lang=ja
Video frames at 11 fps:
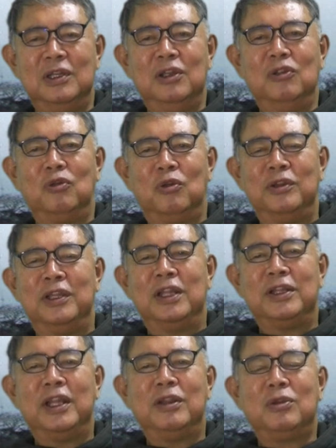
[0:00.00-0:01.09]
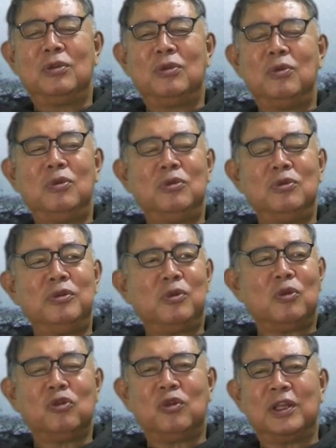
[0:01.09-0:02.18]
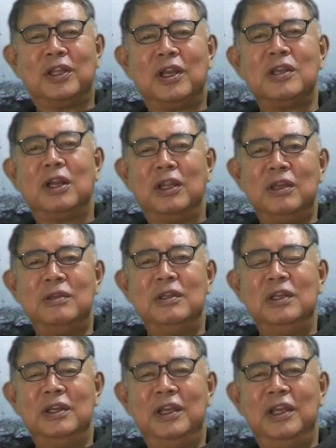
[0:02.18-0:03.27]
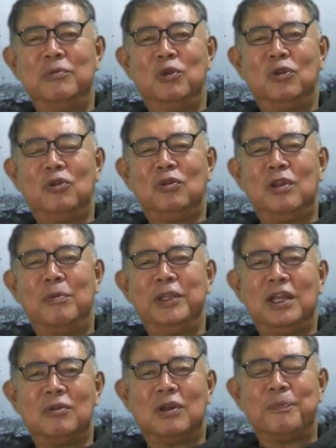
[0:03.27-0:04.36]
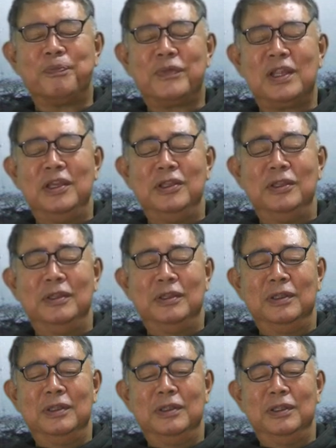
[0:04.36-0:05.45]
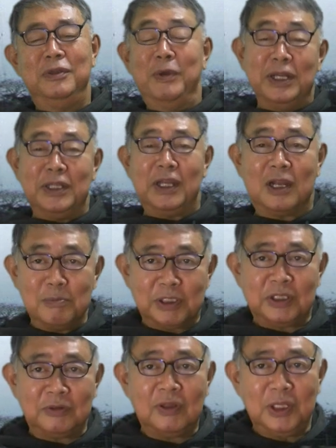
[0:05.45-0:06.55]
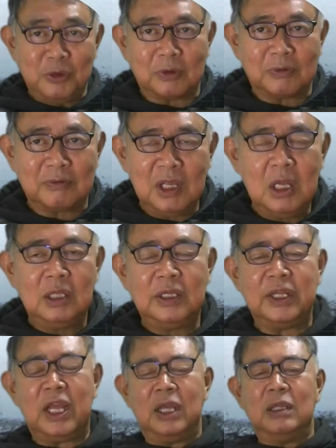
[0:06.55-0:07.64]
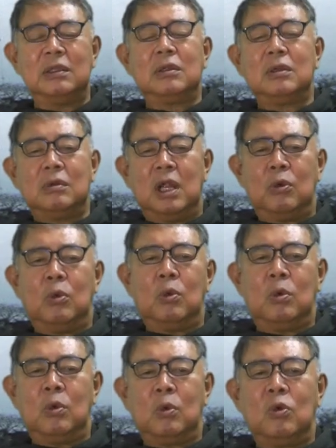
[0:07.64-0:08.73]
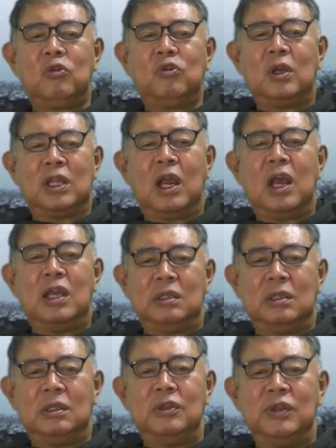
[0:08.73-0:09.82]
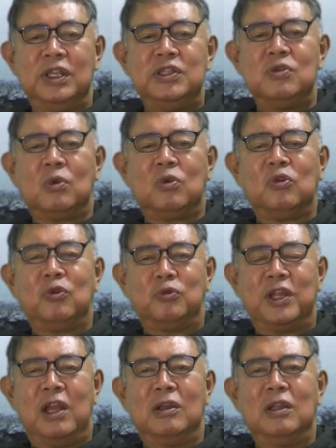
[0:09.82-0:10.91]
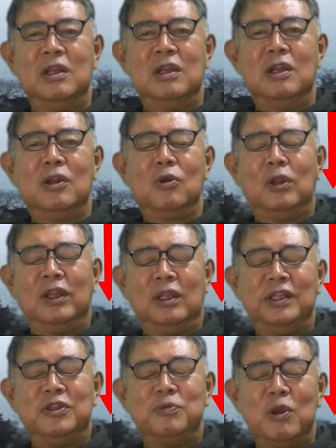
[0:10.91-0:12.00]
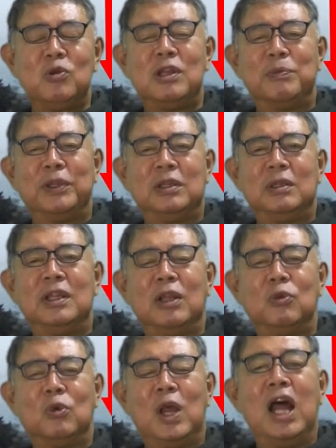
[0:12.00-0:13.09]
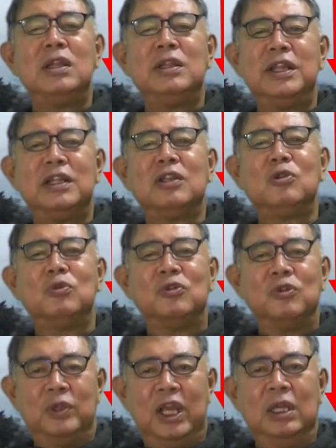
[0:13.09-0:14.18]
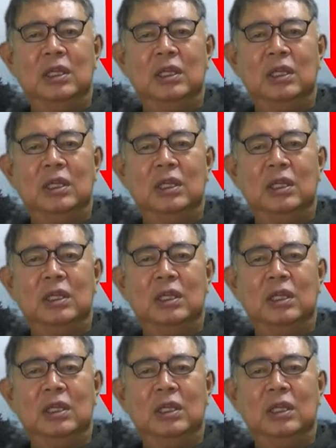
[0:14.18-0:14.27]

そんな鉄塔の、ね、コストが高いからね、えー、もう放送やめたいとか言わないで頑張ってくださいよってね、あの、このコストが高いっていうね、維持のコスト負担、これね、一番大きいのはやっぱ、あの、アンテナだと思うんですよね。